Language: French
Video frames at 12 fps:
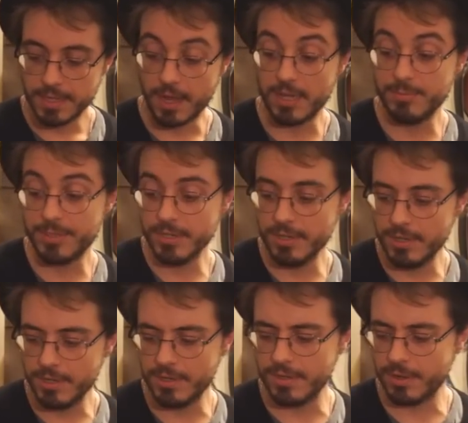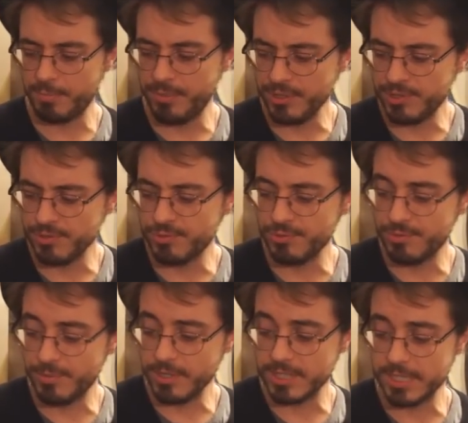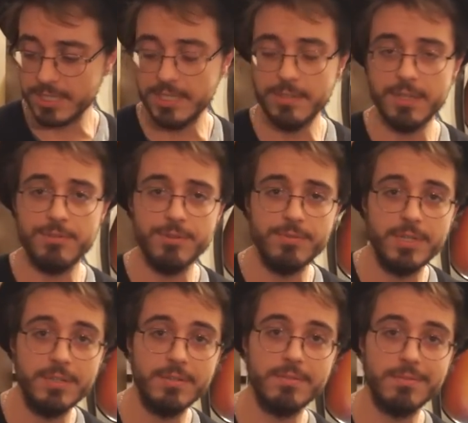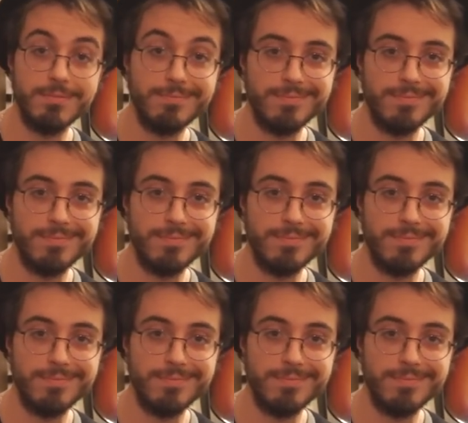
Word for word: Ah, en même temps, euh, leurs potes sont tous morts dans un accident d'avion. Hein.